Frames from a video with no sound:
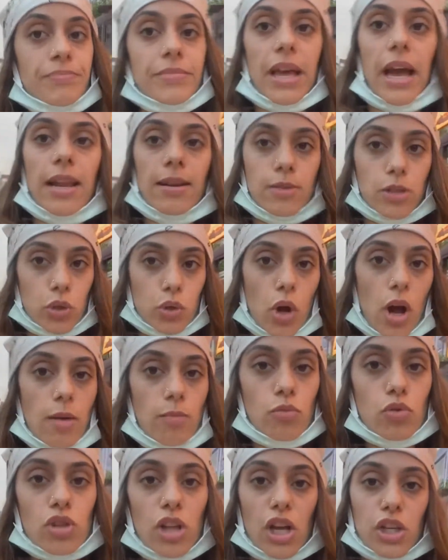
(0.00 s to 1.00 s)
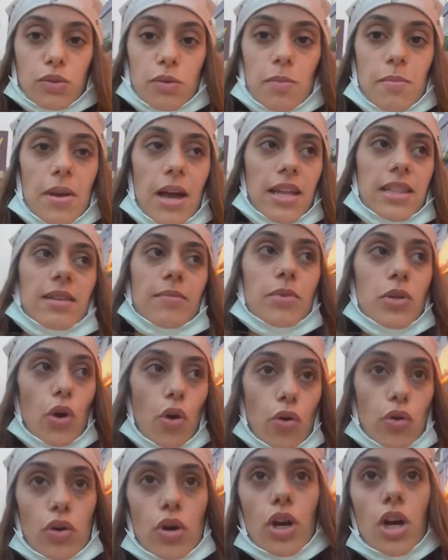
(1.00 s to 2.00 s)
yani şu an buradan şu an bir anlamı
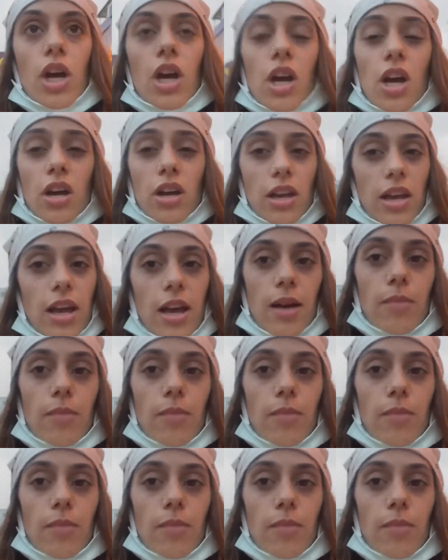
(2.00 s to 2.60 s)
yok. Ee,